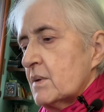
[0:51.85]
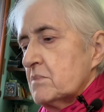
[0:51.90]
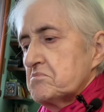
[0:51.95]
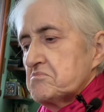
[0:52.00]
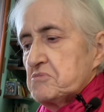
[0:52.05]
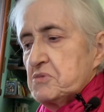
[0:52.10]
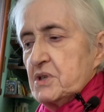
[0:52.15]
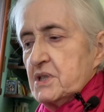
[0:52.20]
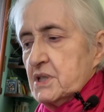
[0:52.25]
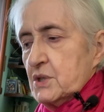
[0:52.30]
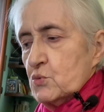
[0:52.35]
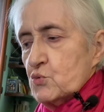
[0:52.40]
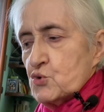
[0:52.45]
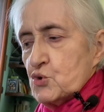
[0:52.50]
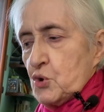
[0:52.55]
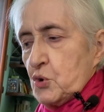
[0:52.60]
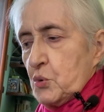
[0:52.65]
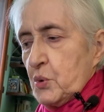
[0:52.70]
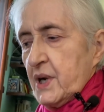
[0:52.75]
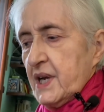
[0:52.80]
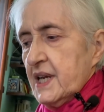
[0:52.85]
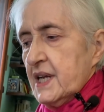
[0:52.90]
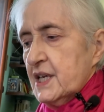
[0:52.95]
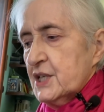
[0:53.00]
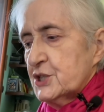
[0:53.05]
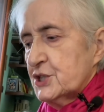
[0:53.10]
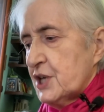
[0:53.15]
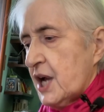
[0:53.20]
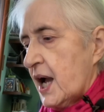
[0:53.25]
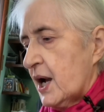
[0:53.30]
quindi uso quella,
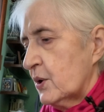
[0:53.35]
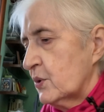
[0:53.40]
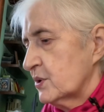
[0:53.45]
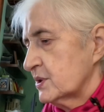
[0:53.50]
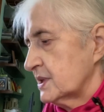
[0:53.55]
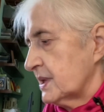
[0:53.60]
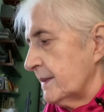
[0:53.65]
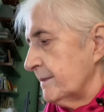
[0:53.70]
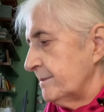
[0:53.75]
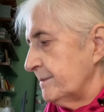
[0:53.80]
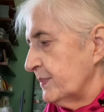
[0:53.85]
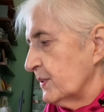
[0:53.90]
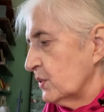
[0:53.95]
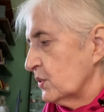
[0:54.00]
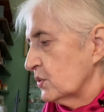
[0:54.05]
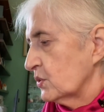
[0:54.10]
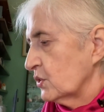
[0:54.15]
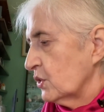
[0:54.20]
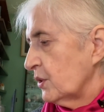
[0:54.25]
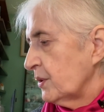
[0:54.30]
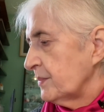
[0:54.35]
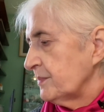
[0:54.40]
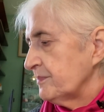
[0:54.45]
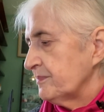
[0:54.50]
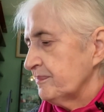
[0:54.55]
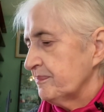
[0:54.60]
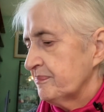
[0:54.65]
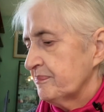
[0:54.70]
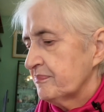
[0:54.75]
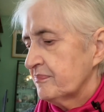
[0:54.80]
sciacquo e tampono
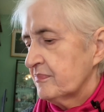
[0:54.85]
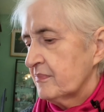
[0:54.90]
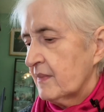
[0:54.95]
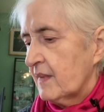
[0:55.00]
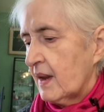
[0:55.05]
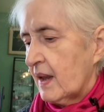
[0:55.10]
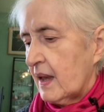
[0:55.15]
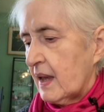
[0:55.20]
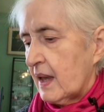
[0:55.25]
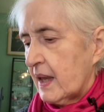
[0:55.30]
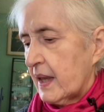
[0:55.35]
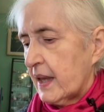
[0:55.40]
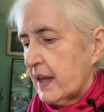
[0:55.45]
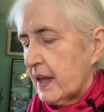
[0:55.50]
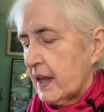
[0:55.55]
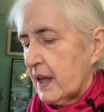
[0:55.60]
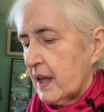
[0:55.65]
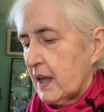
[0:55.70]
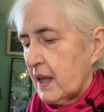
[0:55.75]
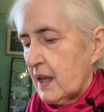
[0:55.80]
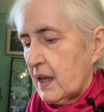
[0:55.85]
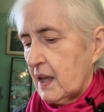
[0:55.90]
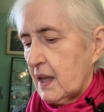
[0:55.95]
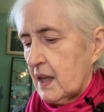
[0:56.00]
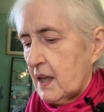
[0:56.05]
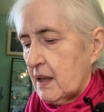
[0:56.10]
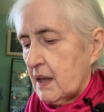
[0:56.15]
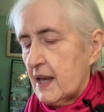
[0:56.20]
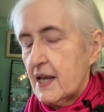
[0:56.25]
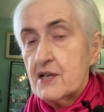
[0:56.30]

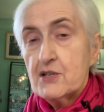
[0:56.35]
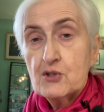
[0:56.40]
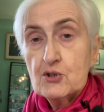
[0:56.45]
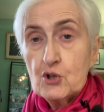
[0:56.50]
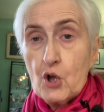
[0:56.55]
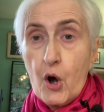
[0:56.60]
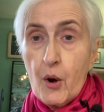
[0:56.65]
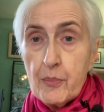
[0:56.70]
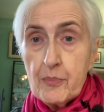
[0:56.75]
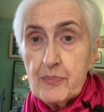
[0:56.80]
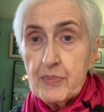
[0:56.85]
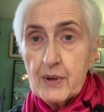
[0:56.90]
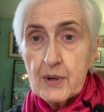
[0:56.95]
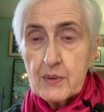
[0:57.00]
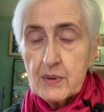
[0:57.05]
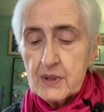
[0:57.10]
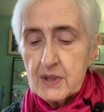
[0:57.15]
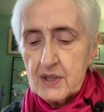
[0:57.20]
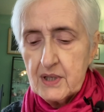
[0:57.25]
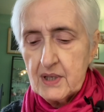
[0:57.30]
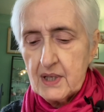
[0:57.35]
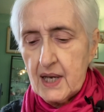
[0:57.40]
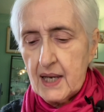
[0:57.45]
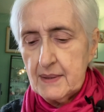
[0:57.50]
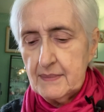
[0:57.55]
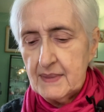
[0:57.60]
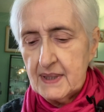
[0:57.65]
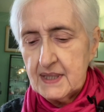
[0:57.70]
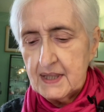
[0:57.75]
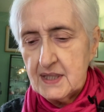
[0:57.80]
e, e stop, quindi al
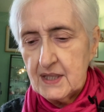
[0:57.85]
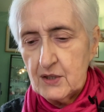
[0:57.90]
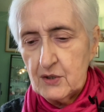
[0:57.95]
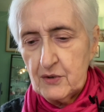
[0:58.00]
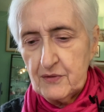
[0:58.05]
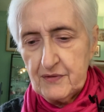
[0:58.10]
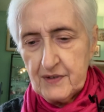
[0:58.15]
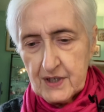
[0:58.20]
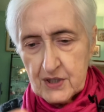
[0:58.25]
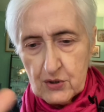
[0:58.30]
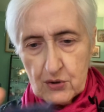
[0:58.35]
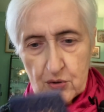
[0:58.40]
mattino faccio